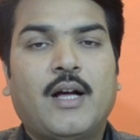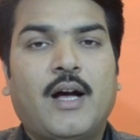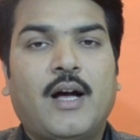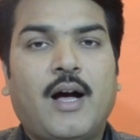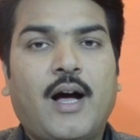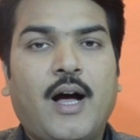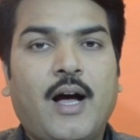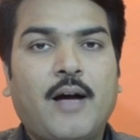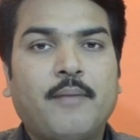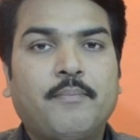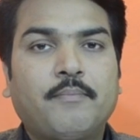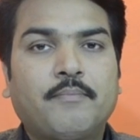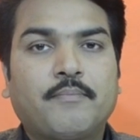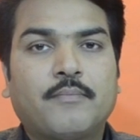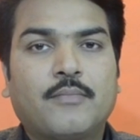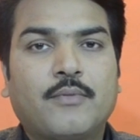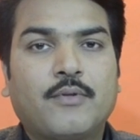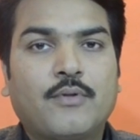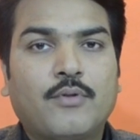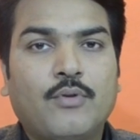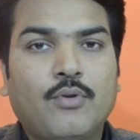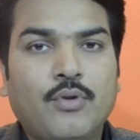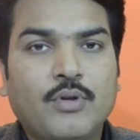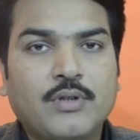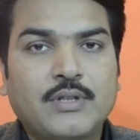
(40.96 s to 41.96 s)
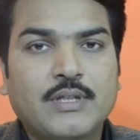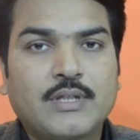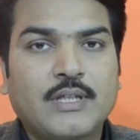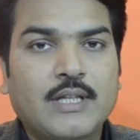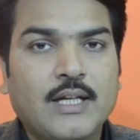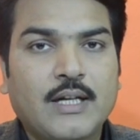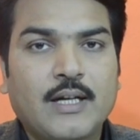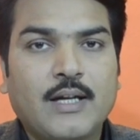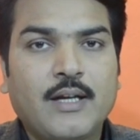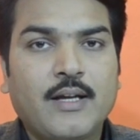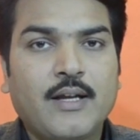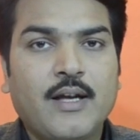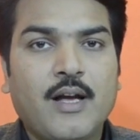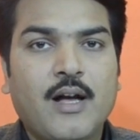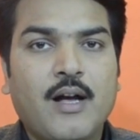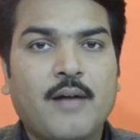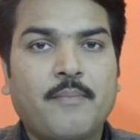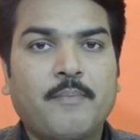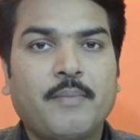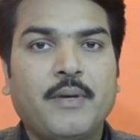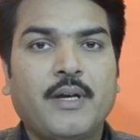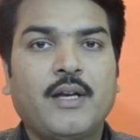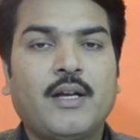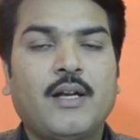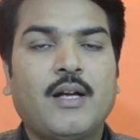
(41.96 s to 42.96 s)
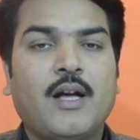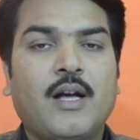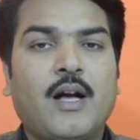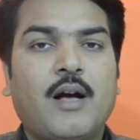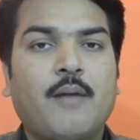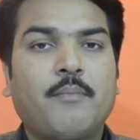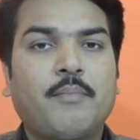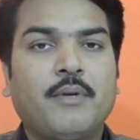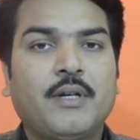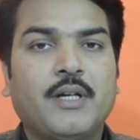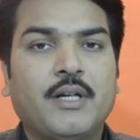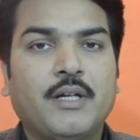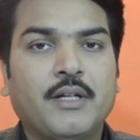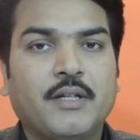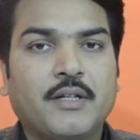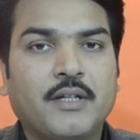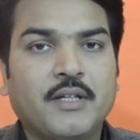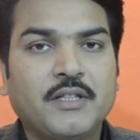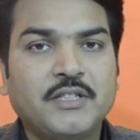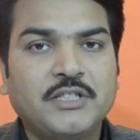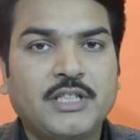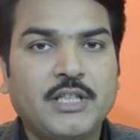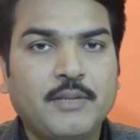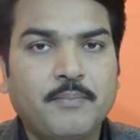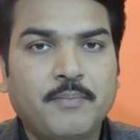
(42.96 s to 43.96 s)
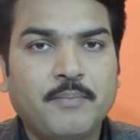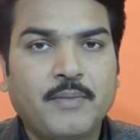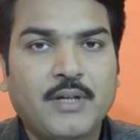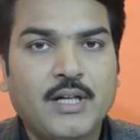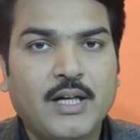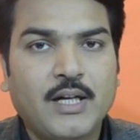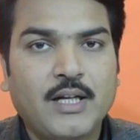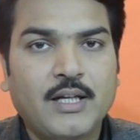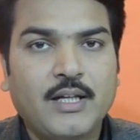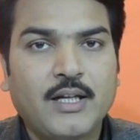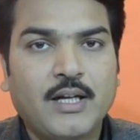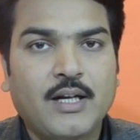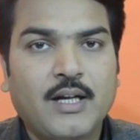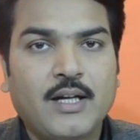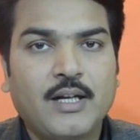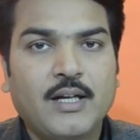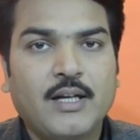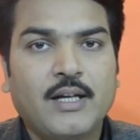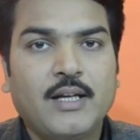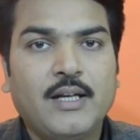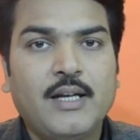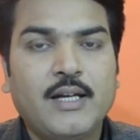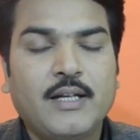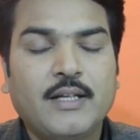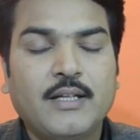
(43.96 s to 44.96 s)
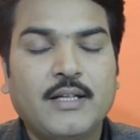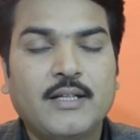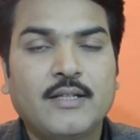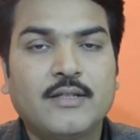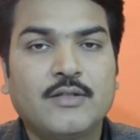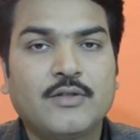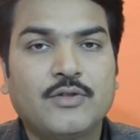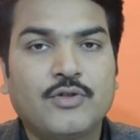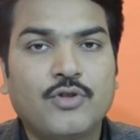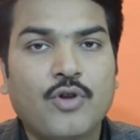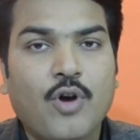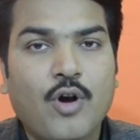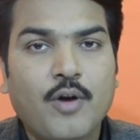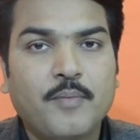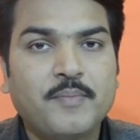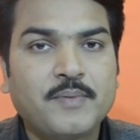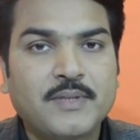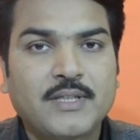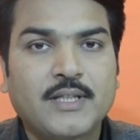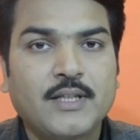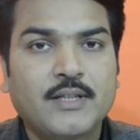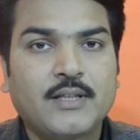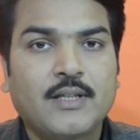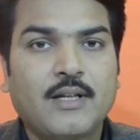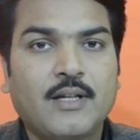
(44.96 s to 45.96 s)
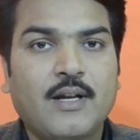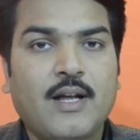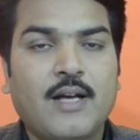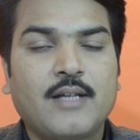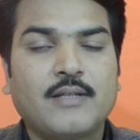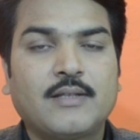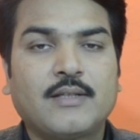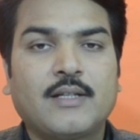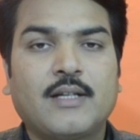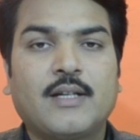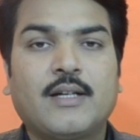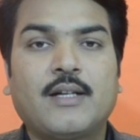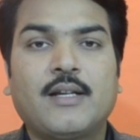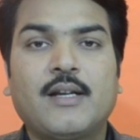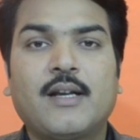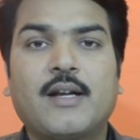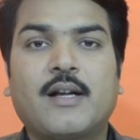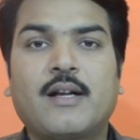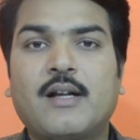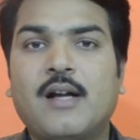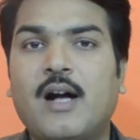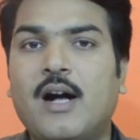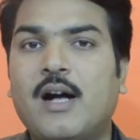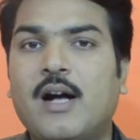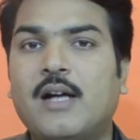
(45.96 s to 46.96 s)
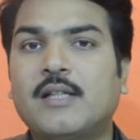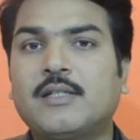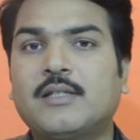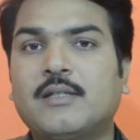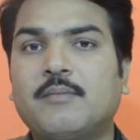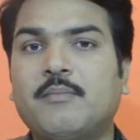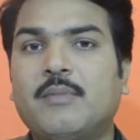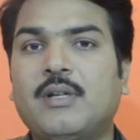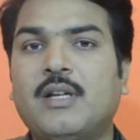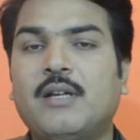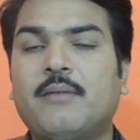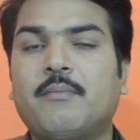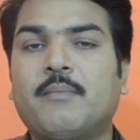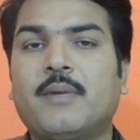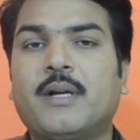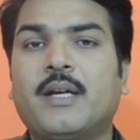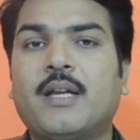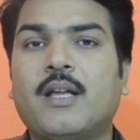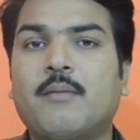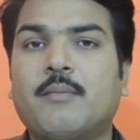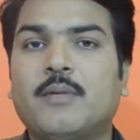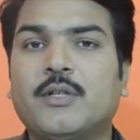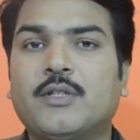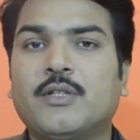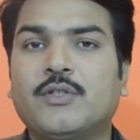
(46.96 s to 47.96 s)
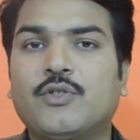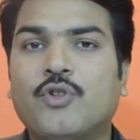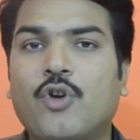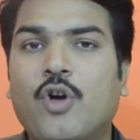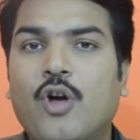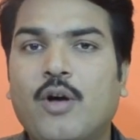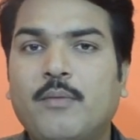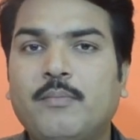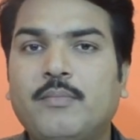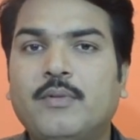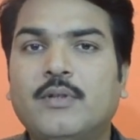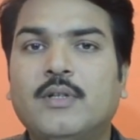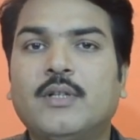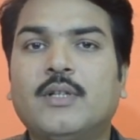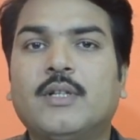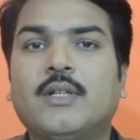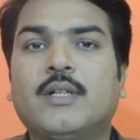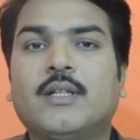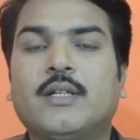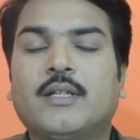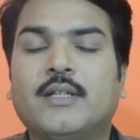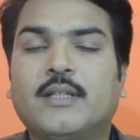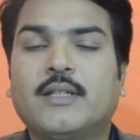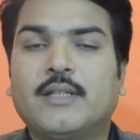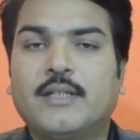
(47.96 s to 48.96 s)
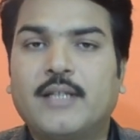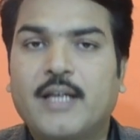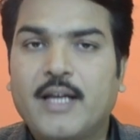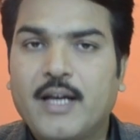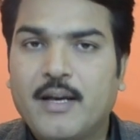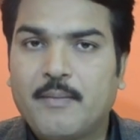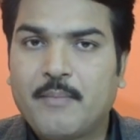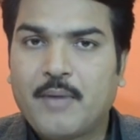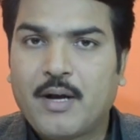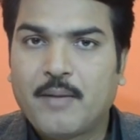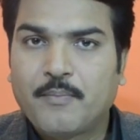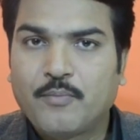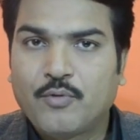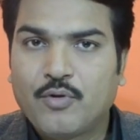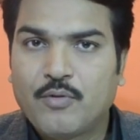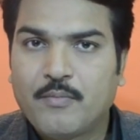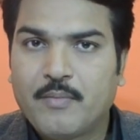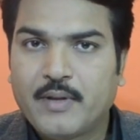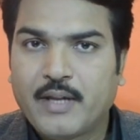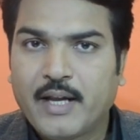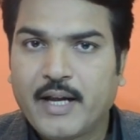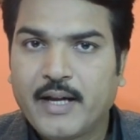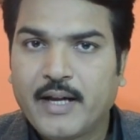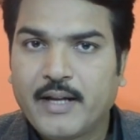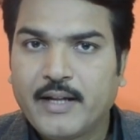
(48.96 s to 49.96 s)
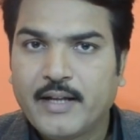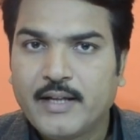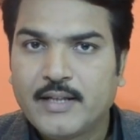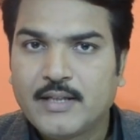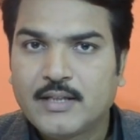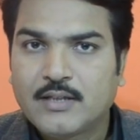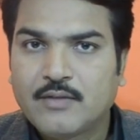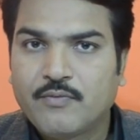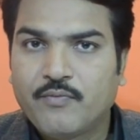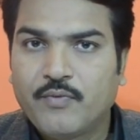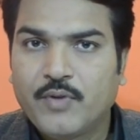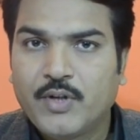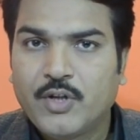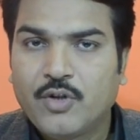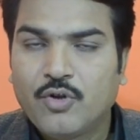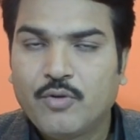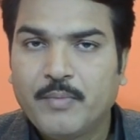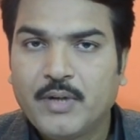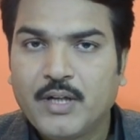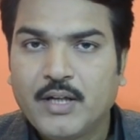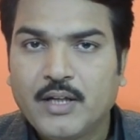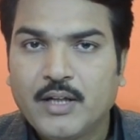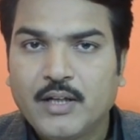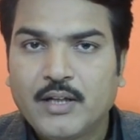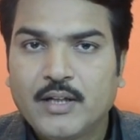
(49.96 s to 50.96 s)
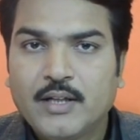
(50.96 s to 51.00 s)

आप कोर्स कर लिया आपने आपने इंटर्नशिप कर लिया लेकिन जॉब्स की तलाश कर रहे हैं कहाँ से मिले मीडिया में जॉब ये हम आपको बताएंगे इस वीडियो में